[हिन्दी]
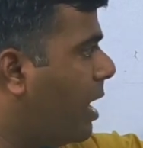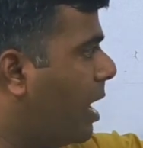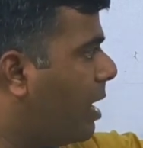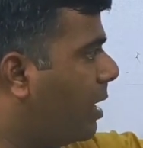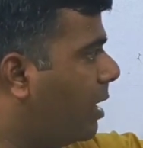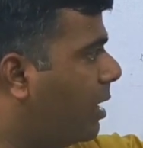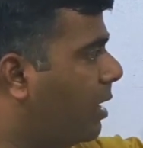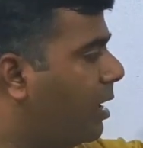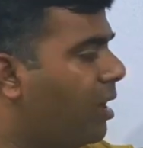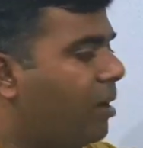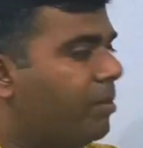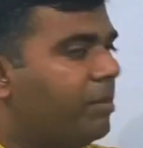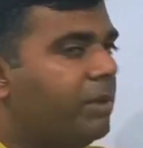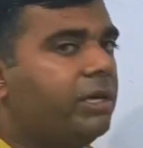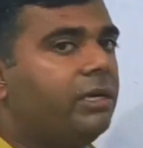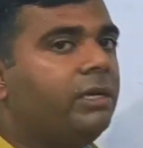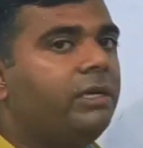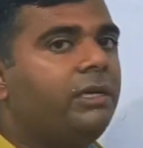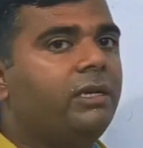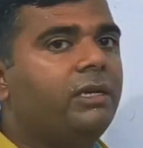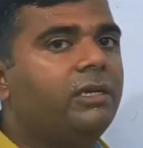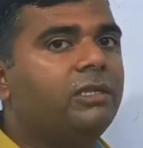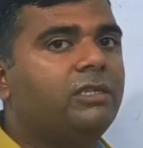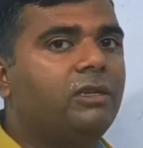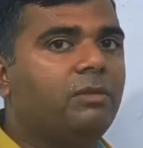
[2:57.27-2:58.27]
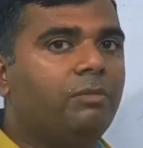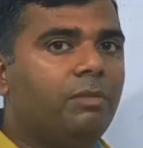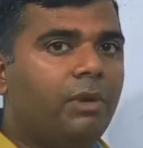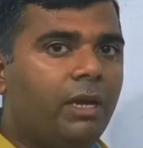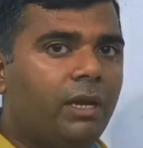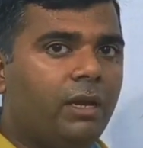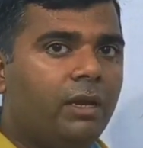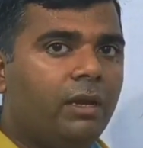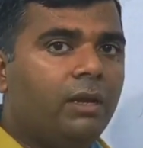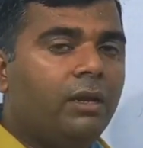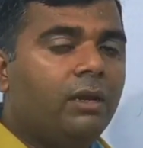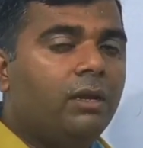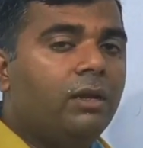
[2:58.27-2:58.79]
पे क्या करना है हमें इंटीग्रेशन
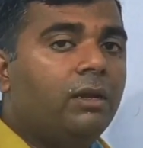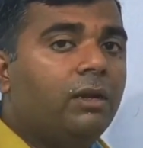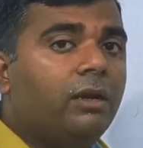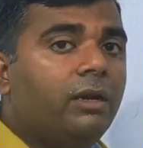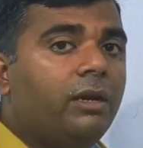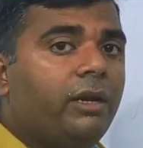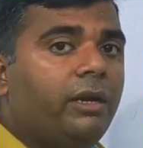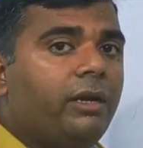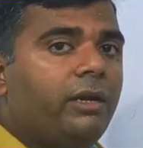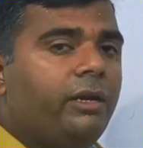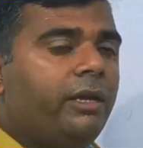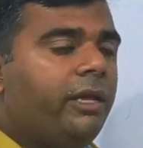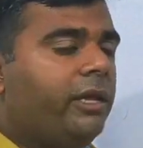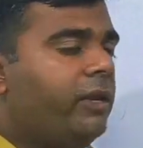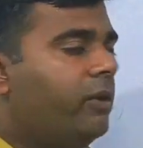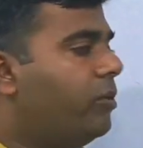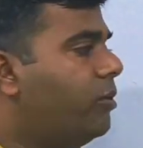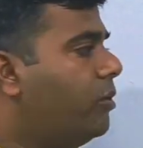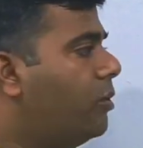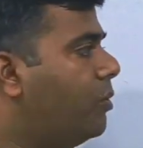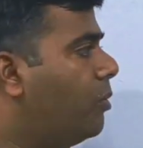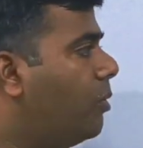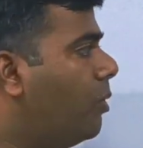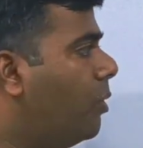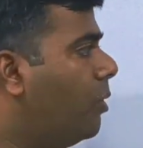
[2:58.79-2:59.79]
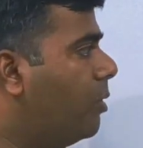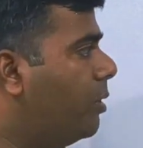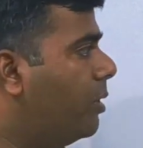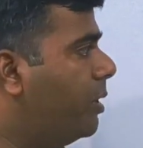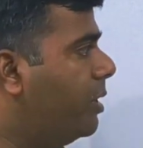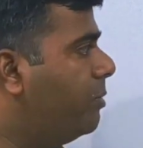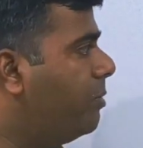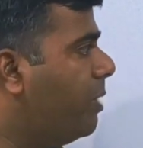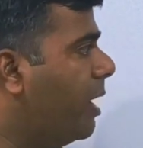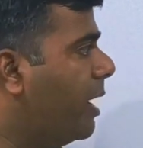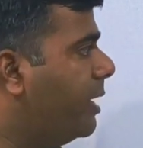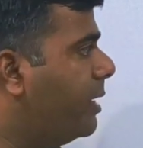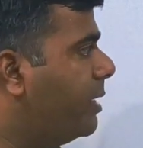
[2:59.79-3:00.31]
में डेरिवेटिव को
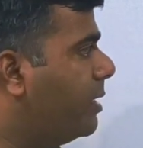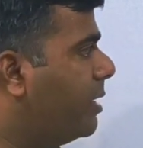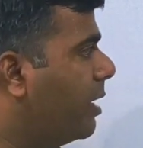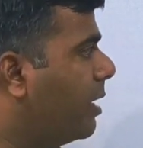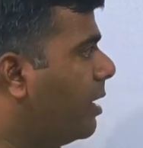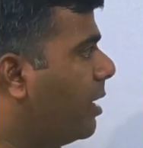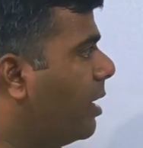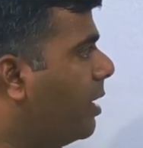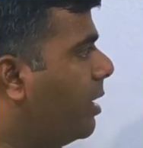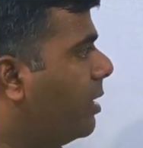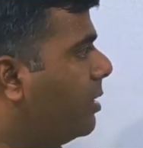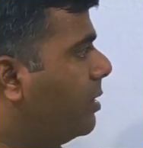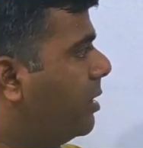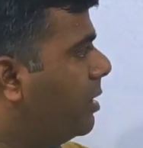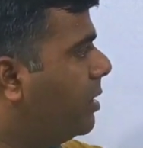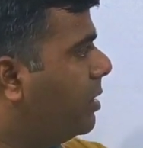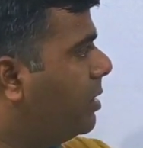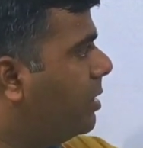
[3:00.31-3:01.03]
डिवाइड करना है